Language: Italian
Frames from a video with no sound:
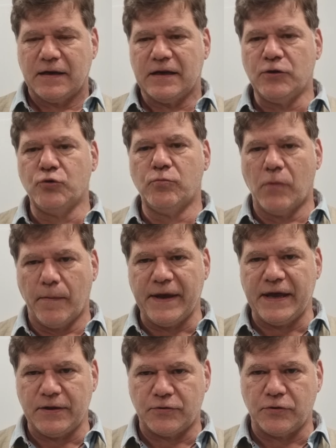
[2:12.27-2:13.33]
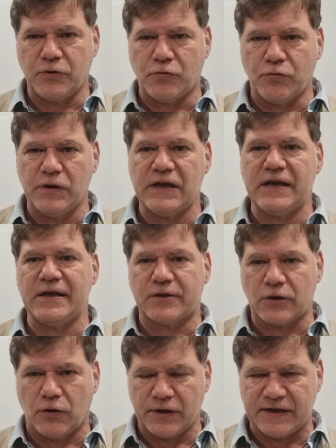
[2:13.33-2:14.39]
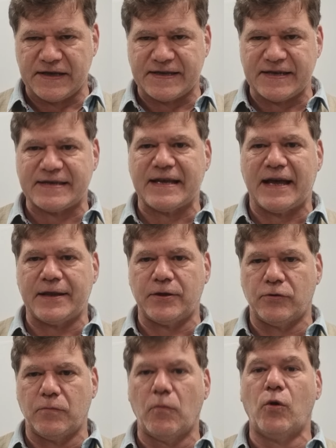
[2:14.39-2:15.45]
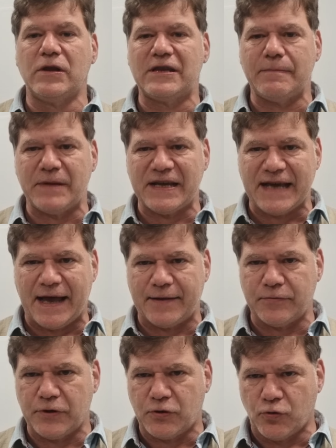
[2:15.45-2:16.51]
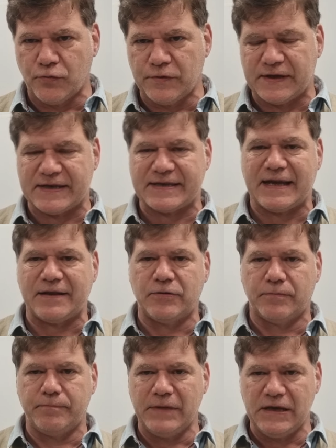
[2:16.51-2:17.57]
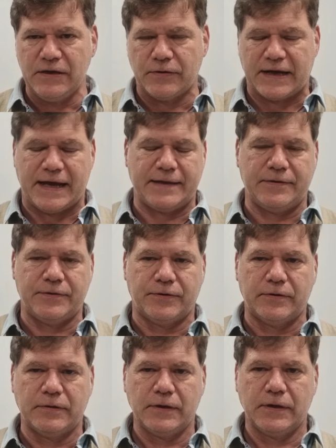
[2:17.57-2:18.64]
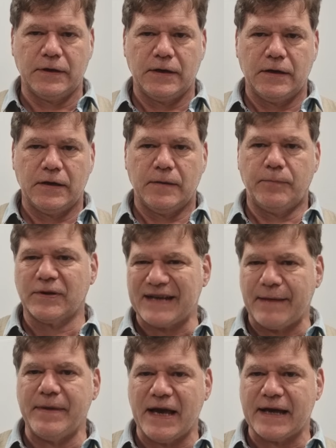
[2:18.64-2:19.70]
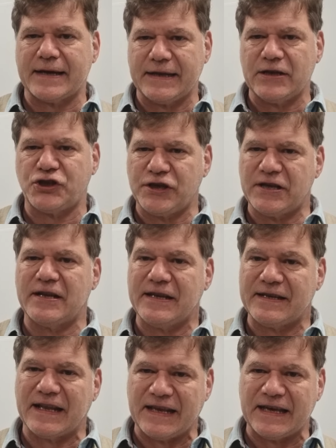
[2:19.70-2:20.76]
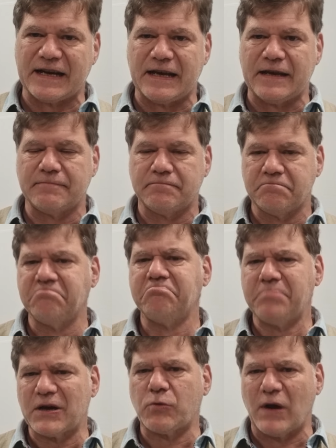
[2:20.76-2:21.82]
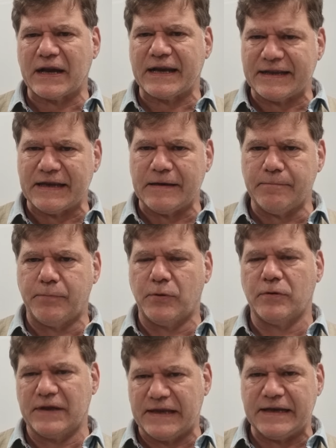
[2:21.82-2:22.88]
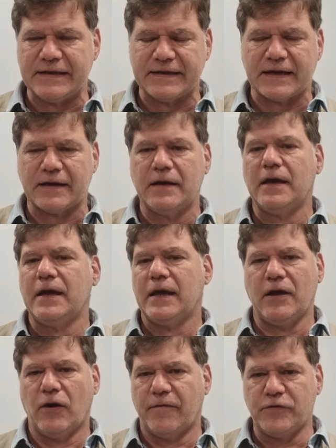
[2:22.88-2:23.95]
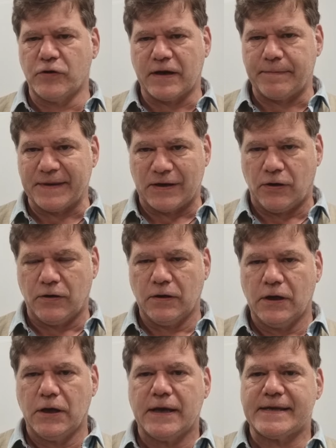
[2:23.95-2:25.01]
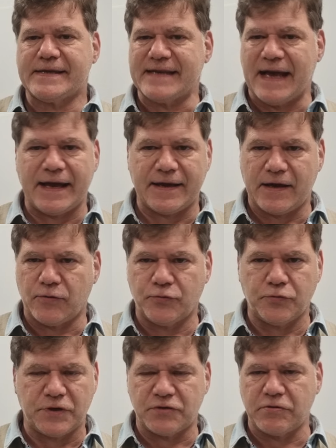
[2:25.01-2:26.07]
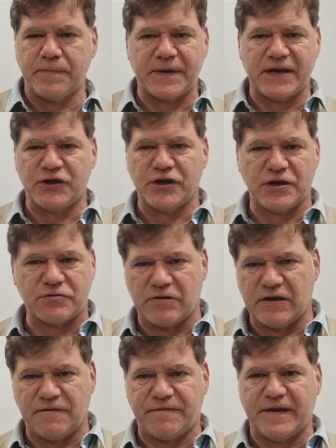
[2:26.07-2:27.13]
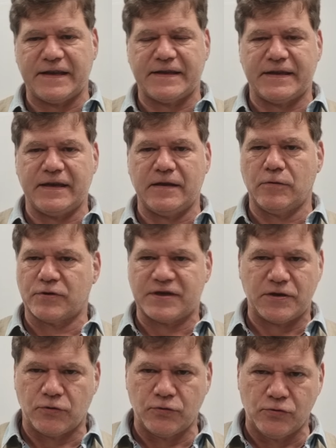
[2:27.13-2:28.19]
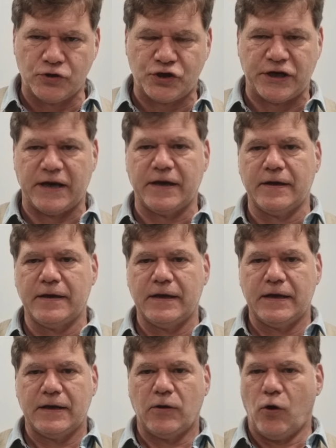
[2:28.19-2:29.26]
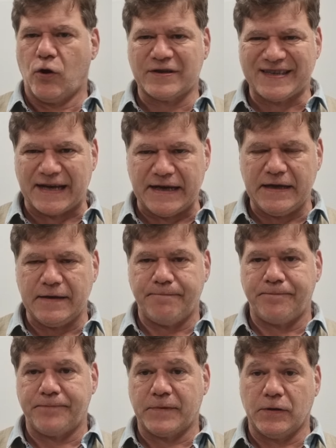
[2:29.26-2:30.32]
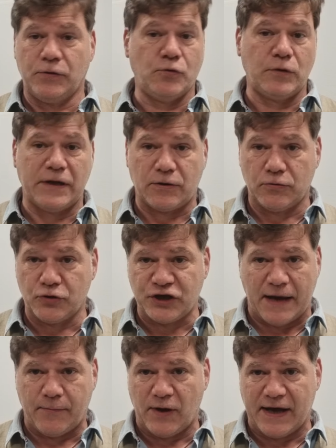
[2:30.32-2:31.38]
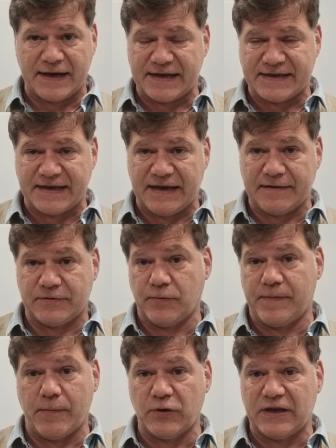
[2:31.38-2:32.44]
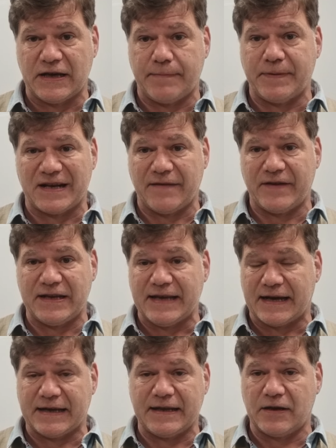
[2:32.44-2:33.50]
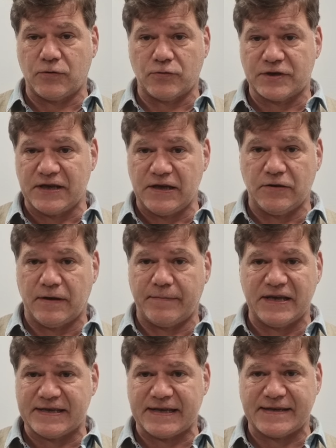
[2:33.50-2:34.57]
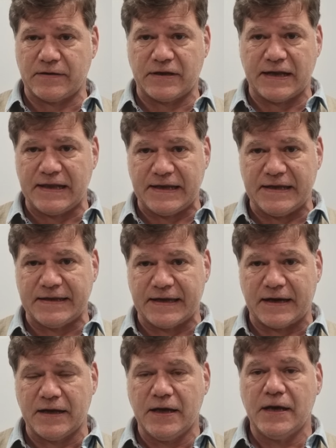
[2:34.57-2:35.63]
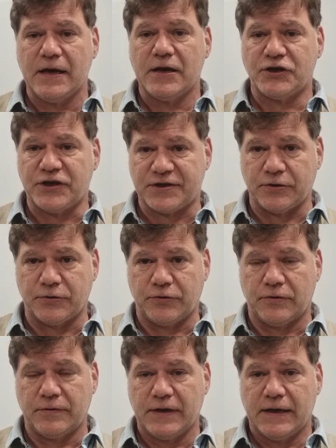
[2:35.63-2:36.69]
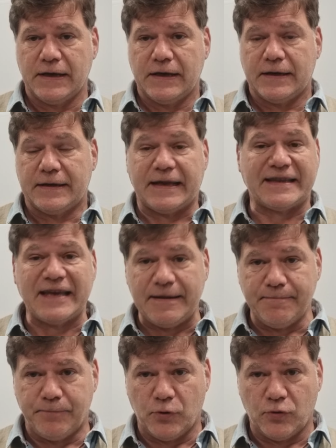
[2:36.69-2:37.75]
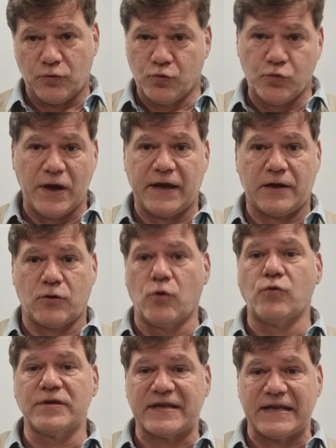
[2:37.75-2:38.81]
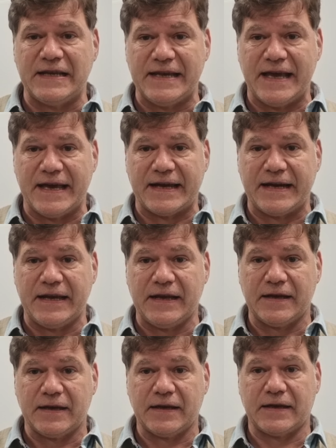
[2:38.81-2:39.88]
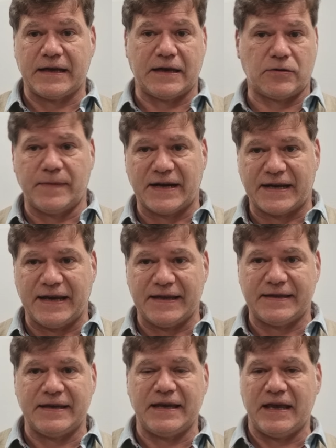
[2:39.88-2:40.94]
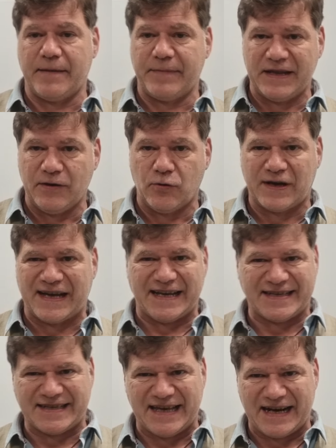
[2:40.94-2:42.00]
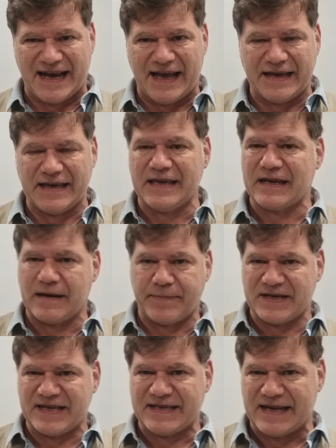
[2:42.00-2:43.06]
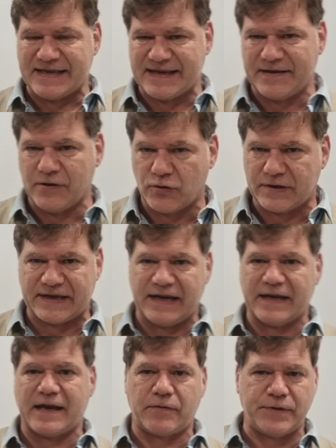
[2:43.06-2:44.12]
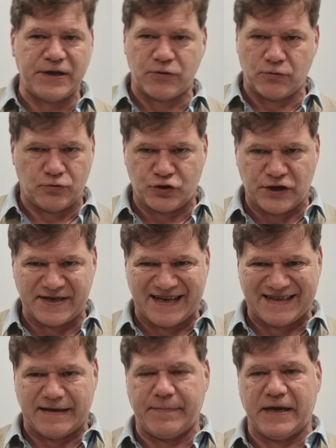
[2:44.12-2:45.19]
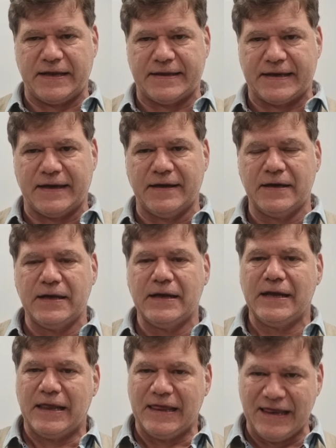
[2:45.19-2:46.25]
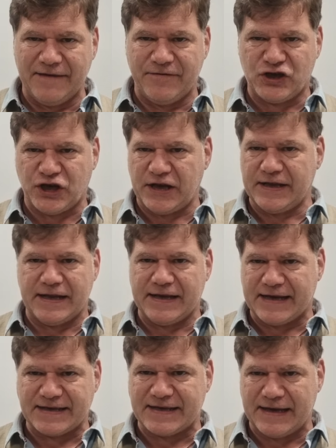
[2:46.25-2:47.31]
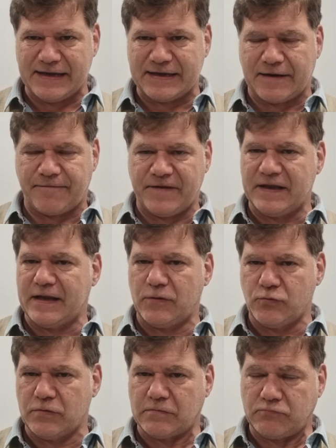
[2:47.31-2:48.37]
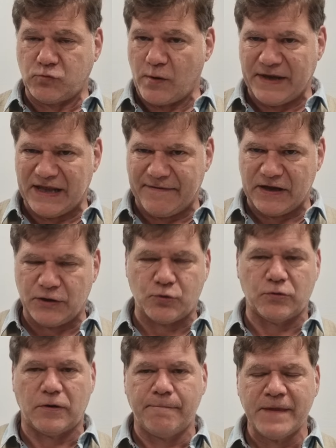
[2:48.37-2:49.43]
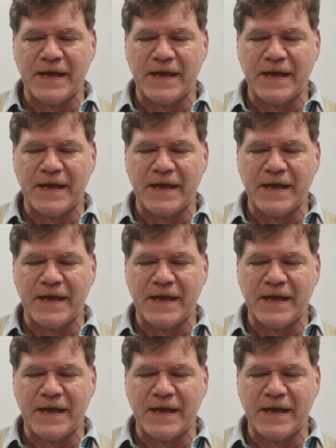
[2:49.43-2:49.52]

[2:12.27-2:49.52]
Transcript: in un momento in cui gli introiti si stanno moltiplicando, i conti stanno migliorando, potrebbe anche decidere di tenere per qualche tempo l'Inter. È ovvio che però Zhang con tutti i suoi pregi e i suoi difetti lo si conosce, Octree non la conosciamo anche se dobbiamo dire per la verità che nel consiglio d'amministrazione dell'Inter ci sono da tempo due consiglieri, Carlo Marchetti e Amedeo Cassarai in rappresentanza di Octree, che quindi conosce esattamente le vicende di casa Inter fin dal 2021.